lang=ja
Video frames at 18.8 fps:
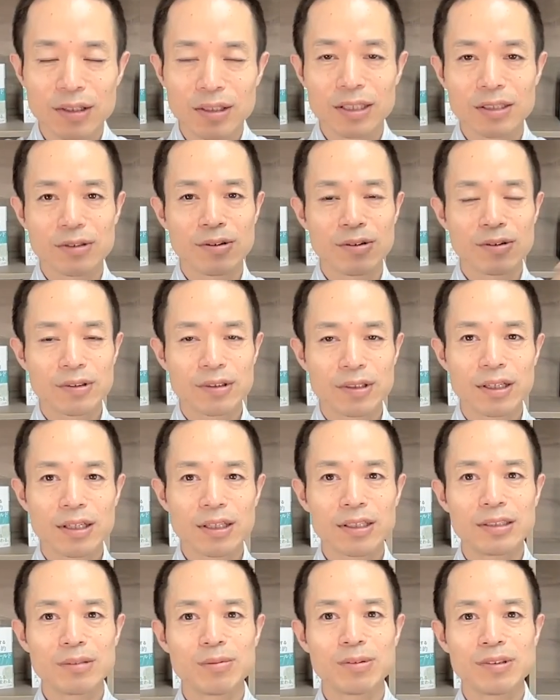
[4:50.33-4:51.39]
で、そこか
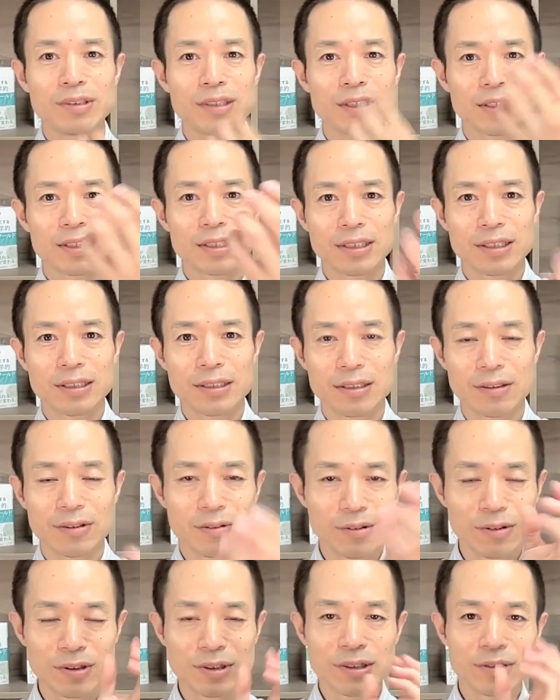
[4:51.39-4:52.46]
ら自分が生かされてる、
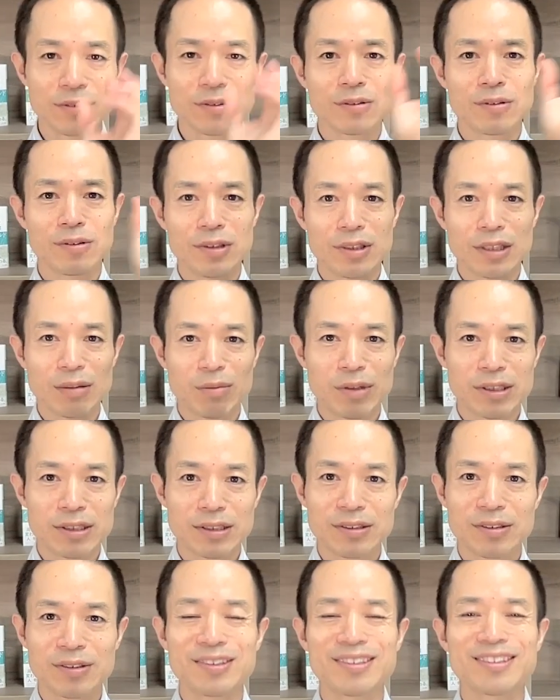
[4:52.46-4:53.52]
個人を超えてま
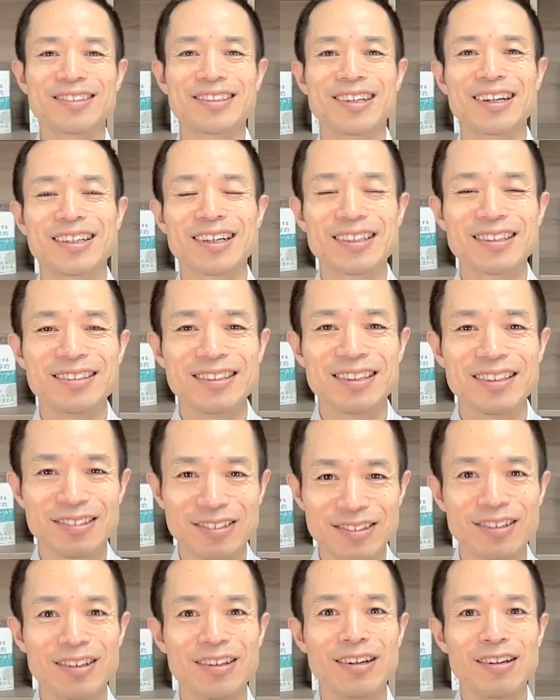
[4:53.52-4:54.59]
すよっていう感覚になる
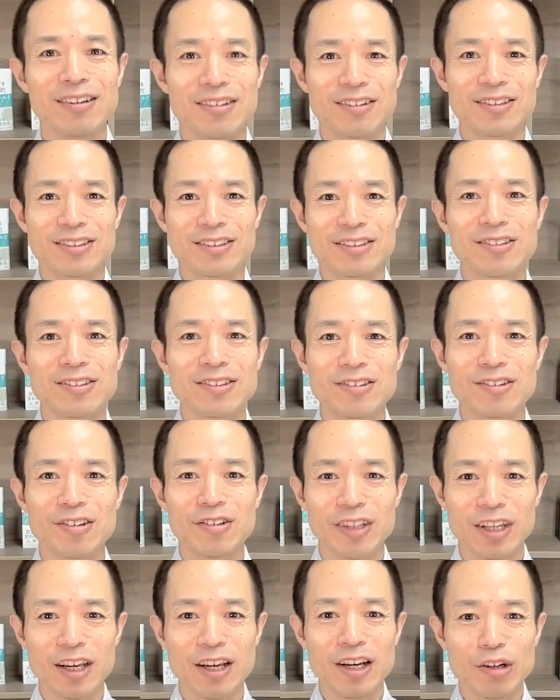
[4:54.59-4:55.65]
と、ものすごくこ
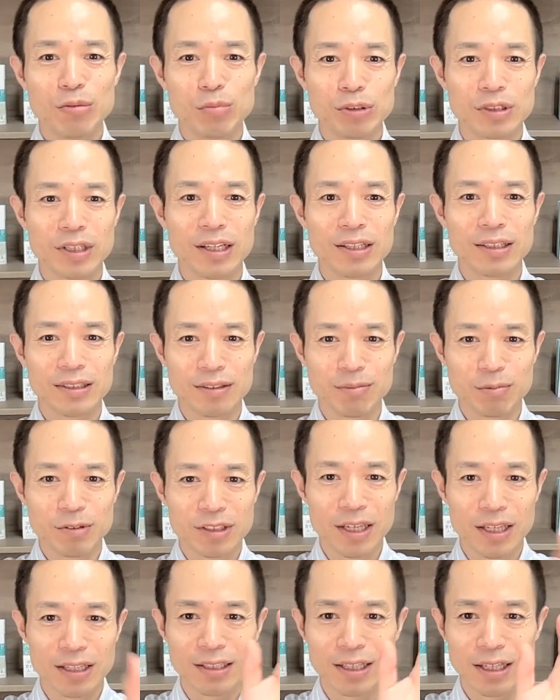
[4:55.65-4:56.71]
うね、無限、無
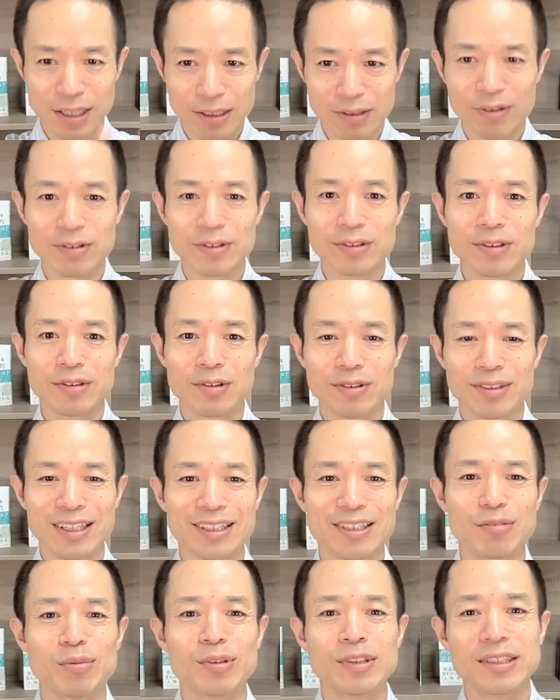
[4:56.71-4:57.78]
限だなということだ
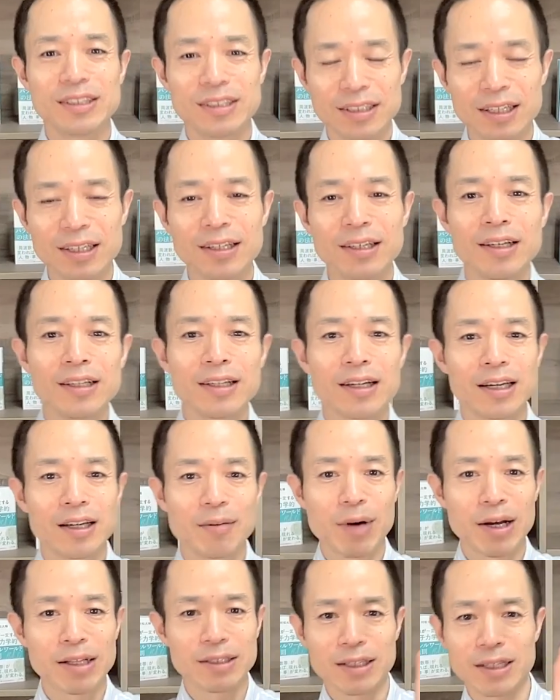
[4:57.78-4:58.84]
と思うんですね。だから
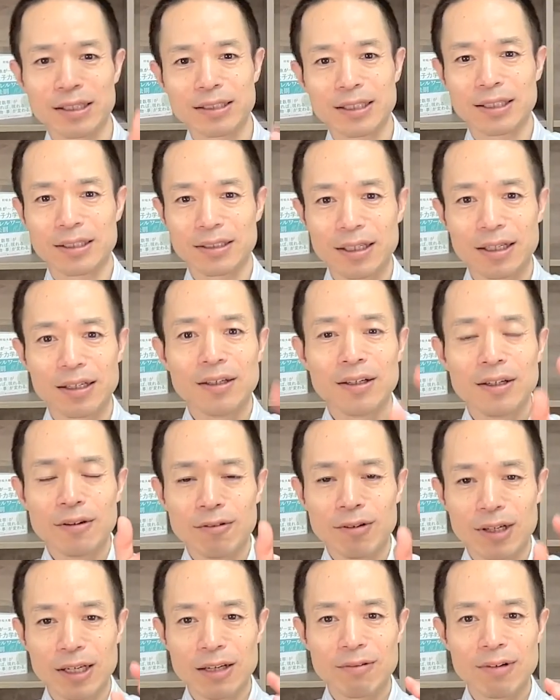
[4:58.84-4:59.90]
マンデラさんが、
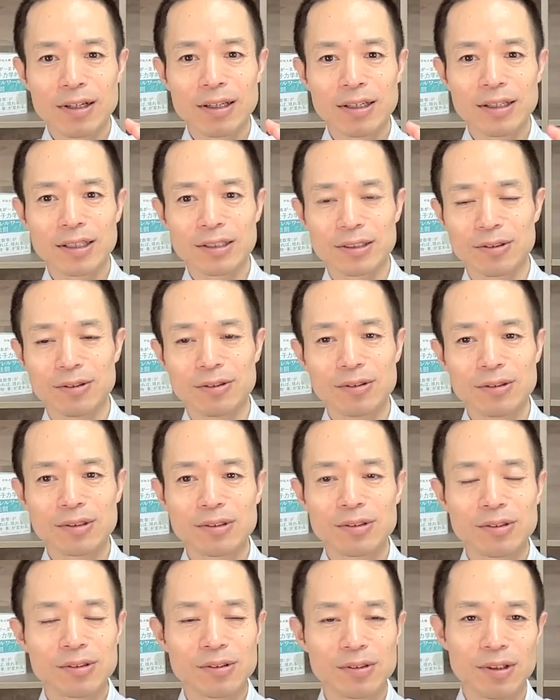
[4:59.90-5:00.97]
我々が想
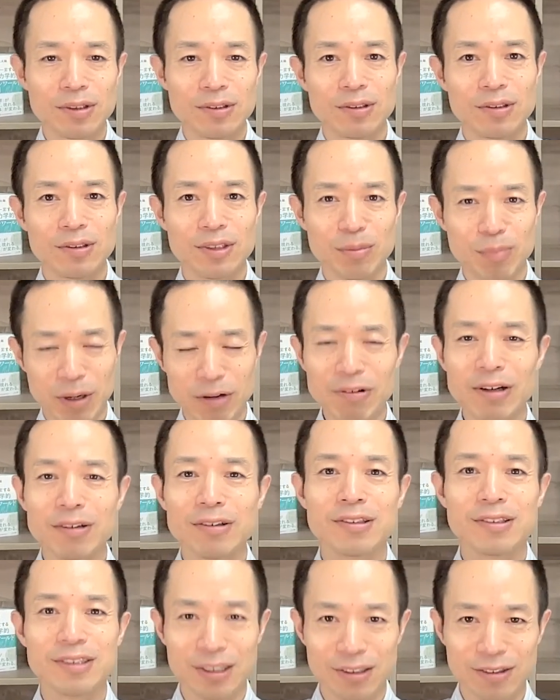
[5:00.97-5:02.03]
像を超えるほど
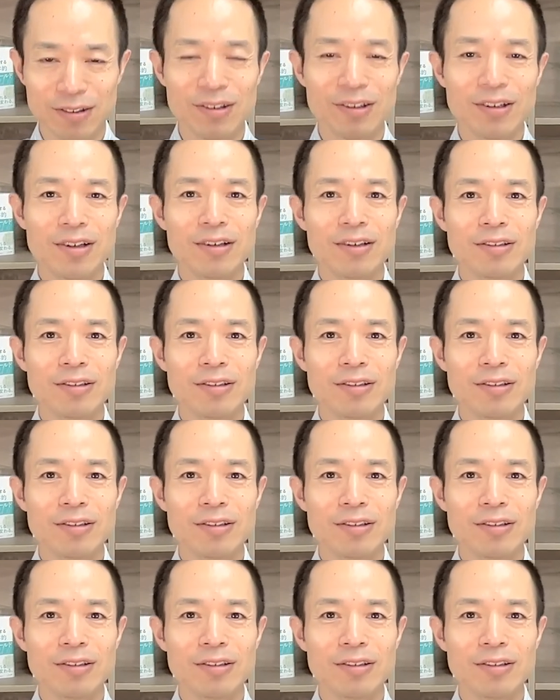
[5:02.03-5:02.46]
パワフルだと